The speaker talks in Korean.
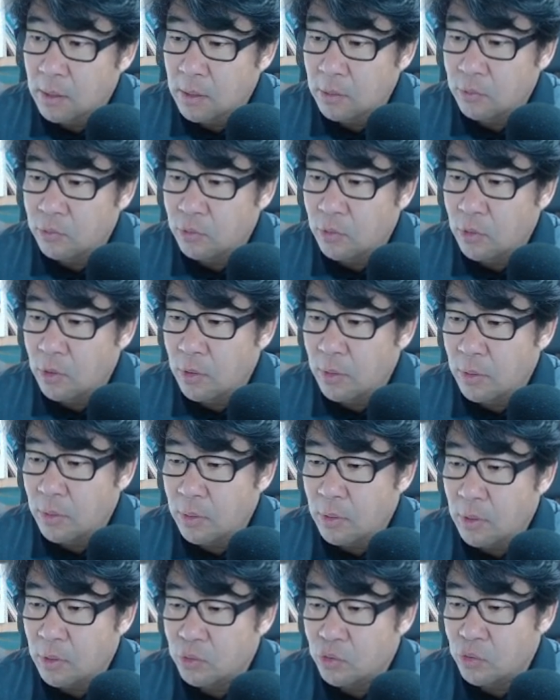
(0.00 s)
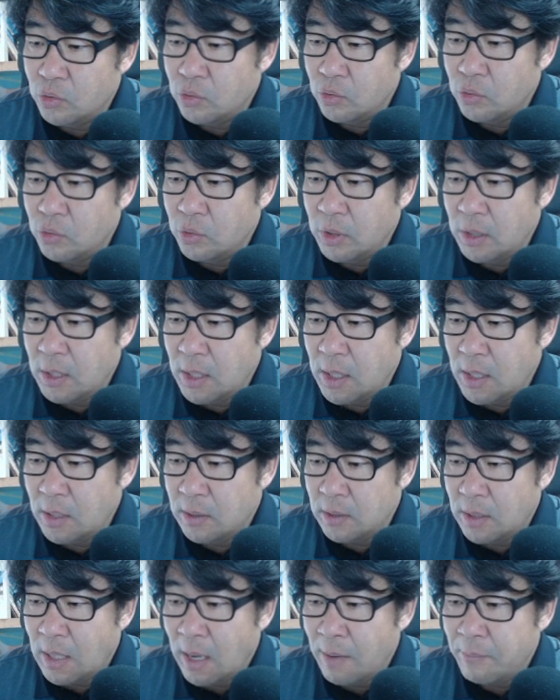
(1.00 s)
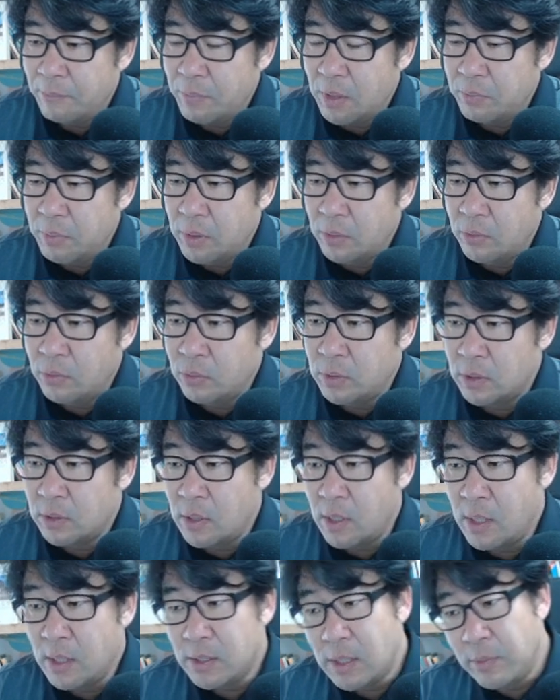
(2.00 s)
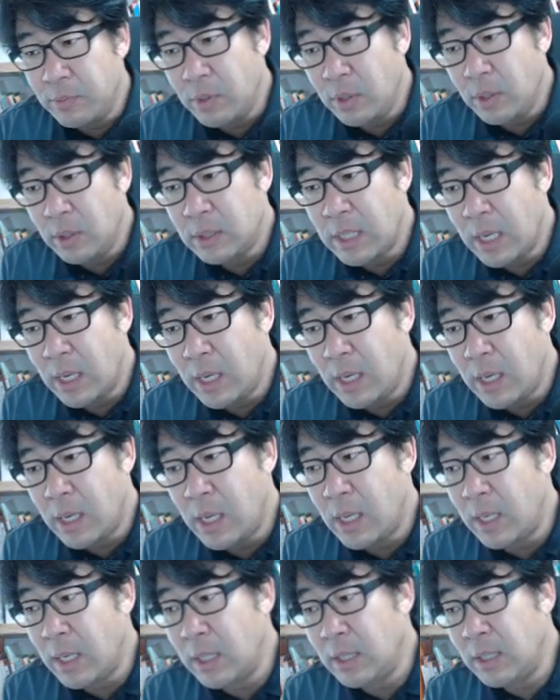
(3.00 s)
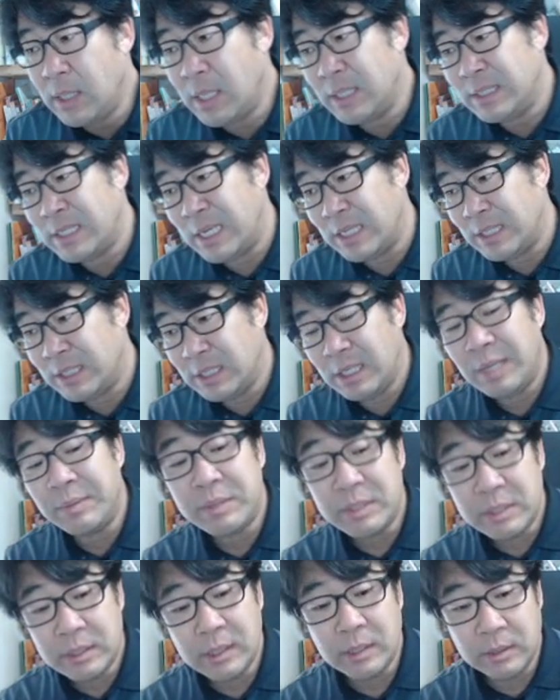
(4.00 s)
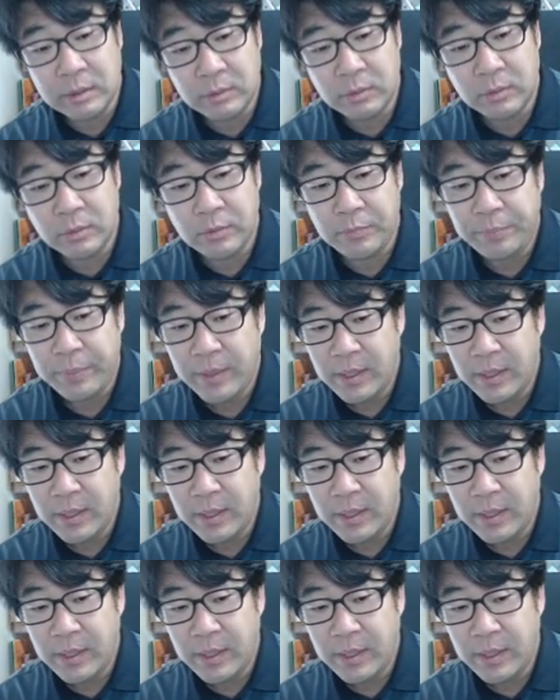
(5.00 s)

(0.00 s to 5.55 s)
유럽 건축이나 남미, 미국 이제 서양 사람들이 이 색깔에 대한 자신감이 있어요. 그리고